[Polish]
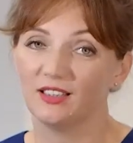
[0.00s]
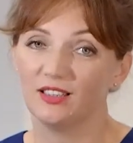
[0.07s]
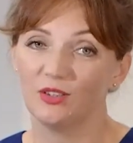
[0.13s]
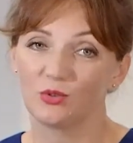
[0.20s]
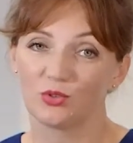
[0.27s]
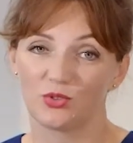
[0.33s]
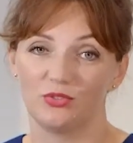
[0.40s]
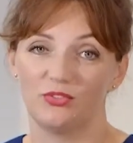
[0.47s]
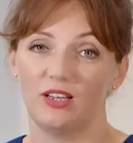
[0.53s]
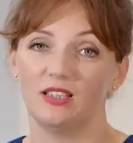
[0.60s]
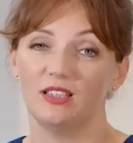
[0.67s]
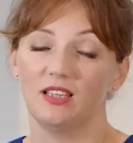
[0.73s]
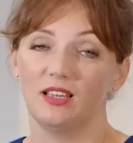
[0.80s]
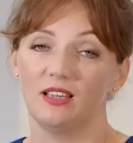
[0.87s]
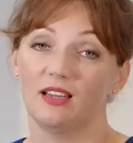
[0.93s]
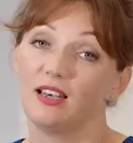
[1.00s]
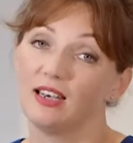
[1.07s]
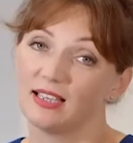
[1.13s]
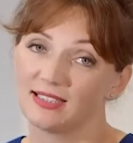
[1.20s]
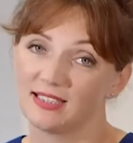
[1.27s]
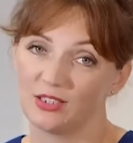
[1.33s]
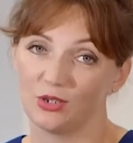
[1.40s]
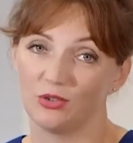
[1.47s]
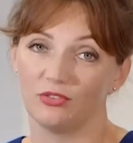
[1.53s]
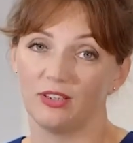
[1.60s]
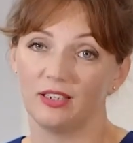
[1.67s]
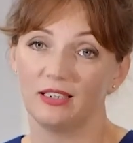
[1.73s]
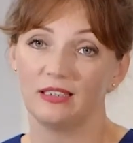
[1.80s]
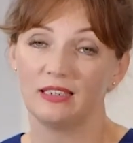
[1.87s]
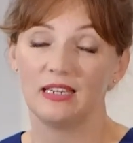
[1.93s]
i usuwanie laserowe
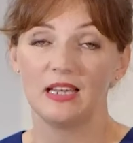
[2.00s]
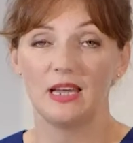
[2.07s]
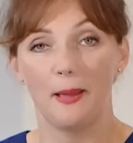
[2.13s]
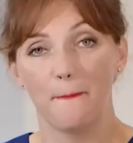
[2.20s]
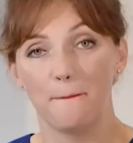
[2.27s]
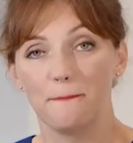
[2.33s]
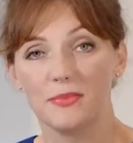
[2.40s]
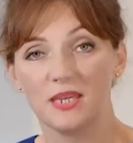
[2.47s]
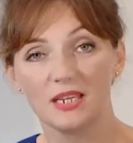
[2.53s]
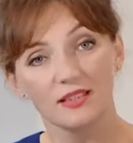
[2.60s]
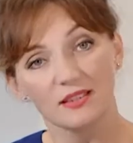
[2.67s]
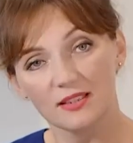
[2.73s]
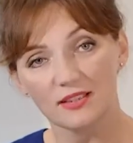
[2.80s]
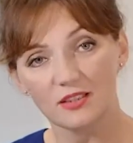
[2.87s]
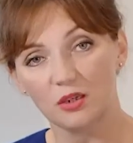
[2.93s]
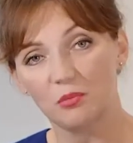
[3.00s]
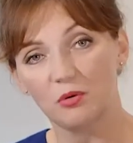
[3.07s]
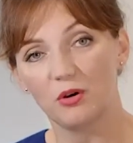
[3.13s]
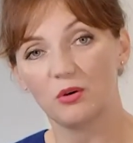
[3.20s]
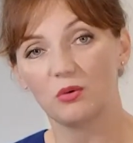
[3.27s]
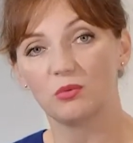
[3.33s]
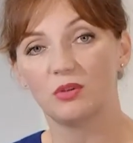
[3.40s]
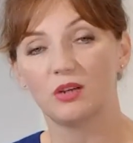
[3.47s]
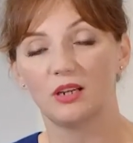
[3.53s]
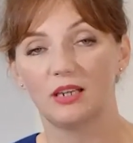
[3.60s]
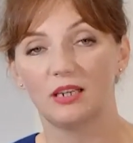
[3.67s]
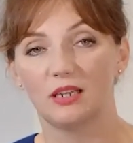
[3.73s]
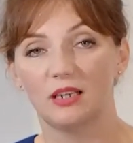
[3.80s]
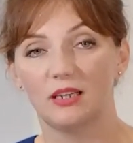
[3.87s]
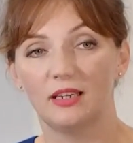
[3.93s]
między sobą
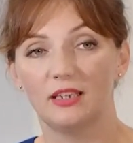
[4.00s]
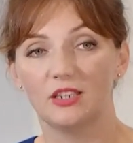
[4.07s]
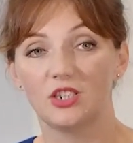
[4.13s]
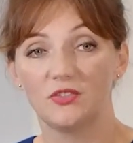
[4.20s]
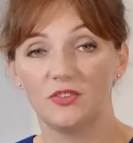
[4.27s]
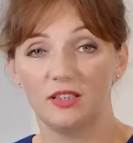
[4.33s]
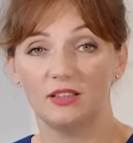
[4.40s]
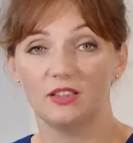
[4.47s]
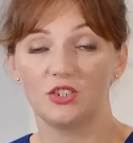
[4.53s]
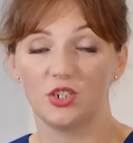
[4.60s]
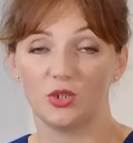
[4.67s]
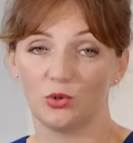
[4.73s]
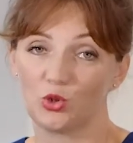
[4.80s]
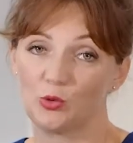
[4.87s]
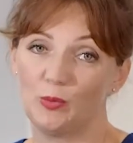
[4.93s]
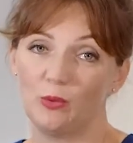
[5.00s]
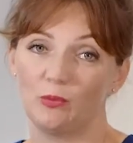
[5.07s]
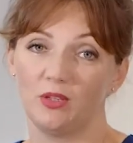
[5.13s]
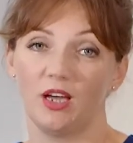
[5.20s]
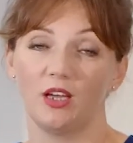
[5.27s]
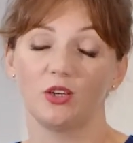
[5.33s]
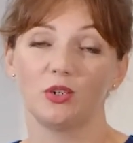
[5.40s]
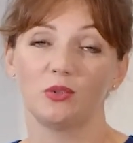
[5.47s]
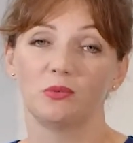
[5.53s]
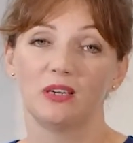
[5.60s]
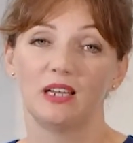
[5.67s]
e, świetnie się uzupełniają,